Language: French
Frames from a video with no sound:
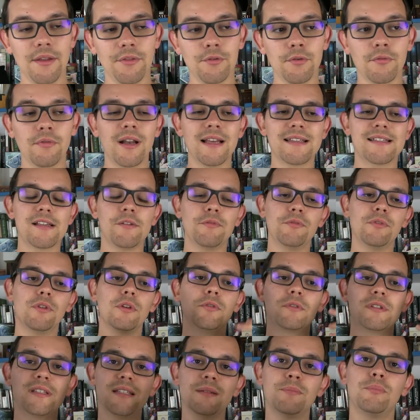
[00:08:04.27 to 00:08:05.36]
Donc voilà, ça vous
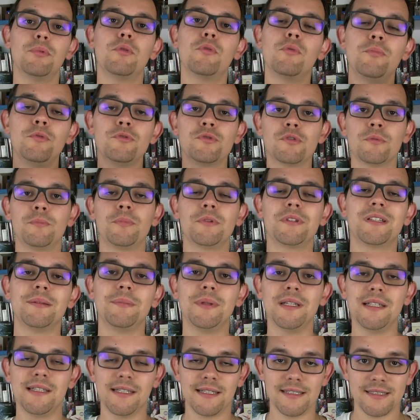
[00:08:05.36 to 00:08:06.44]
donne aussi beaucoup plus de
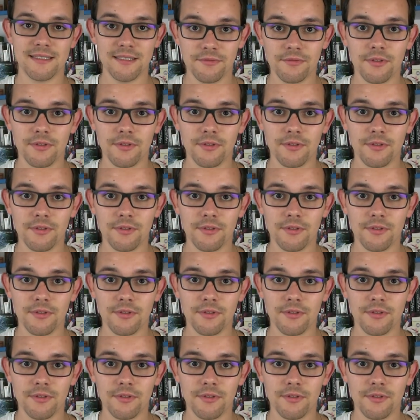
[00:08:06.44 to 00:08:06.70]
possibilités à ce